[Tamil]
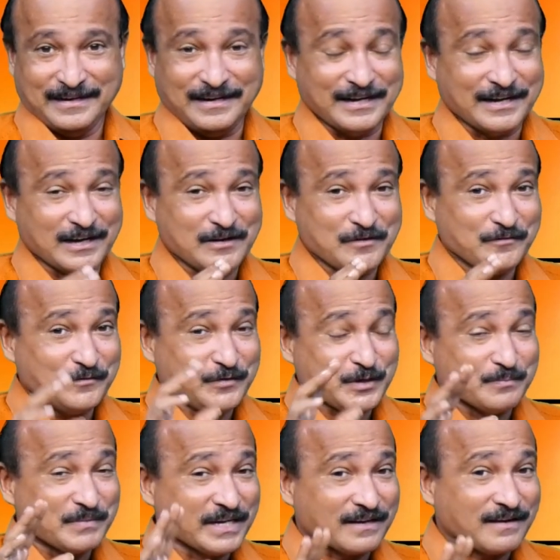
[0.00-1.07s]
ஆனால்
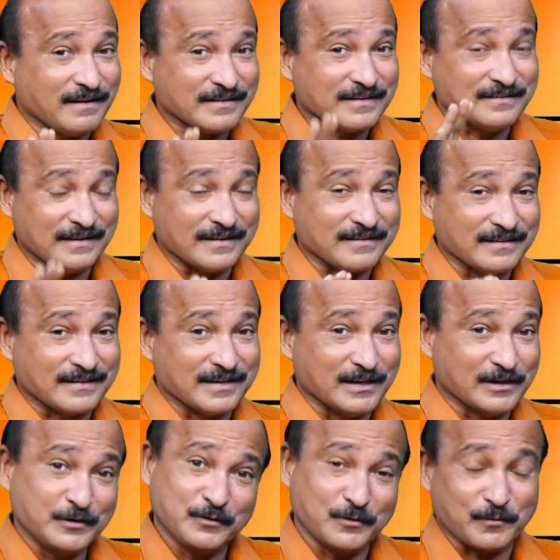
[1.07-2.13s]
விரும்பின காரியம் நடக்கணும்னா
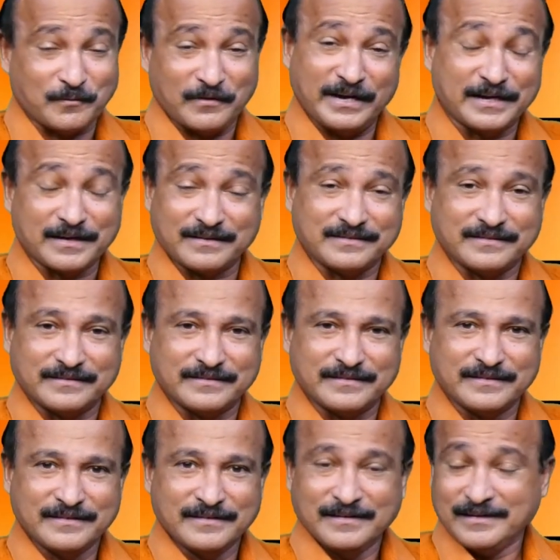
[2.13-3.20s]
இன்னொரு வேர்டு இருக்குது
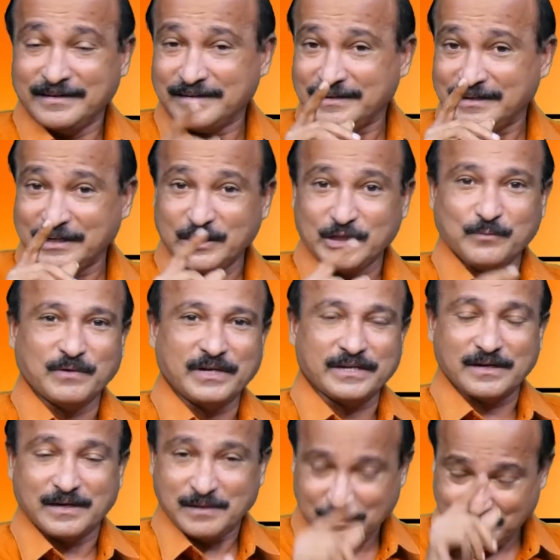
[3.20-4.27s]

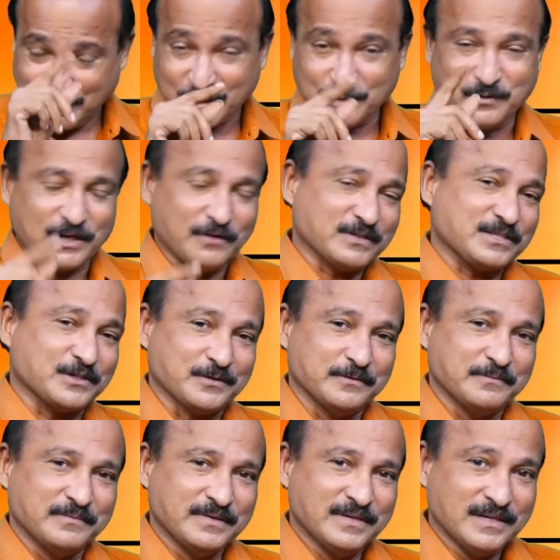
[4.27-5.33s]
நீதிமொழிகள் பதிமூணாம்
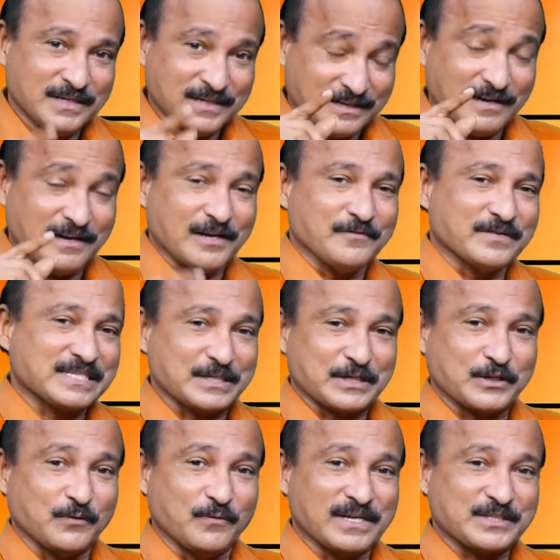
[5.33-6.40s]
வசனம் நாலாம்
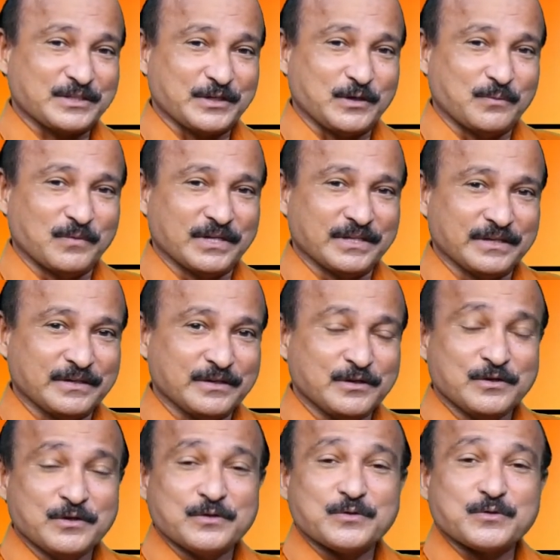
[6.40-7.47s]
வசனத்தை வாசிக்கும் பொழுது
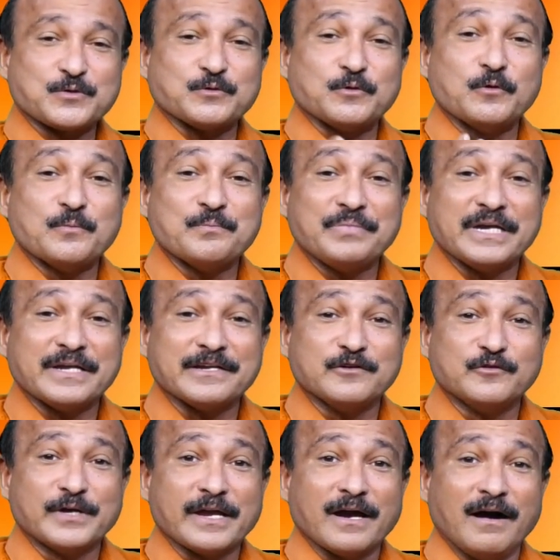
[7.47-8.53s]

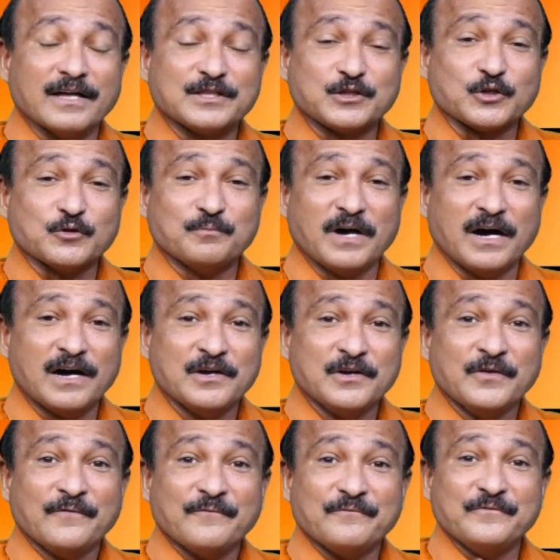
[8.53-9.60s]
சோம்பேறியனுடைய ஆத்துமா
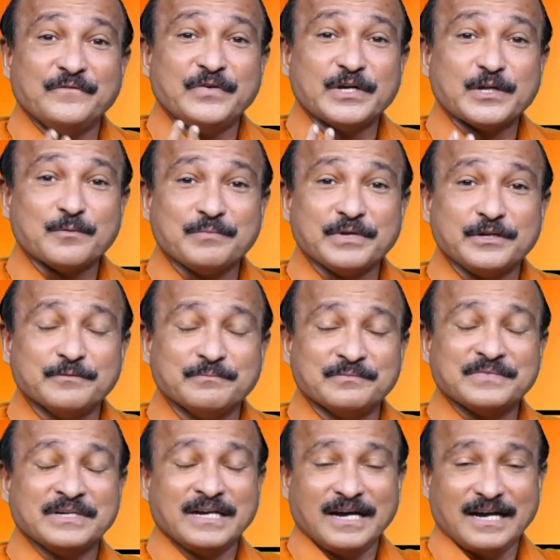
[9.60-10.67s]
விரும்பியும்
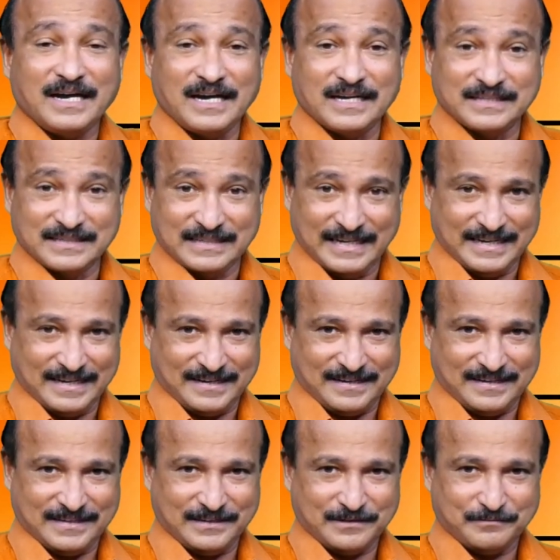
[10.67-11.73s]
அது
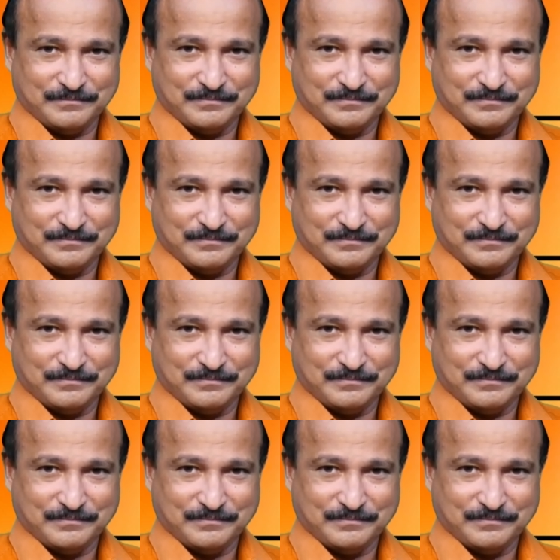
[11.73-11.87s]
நடக்காது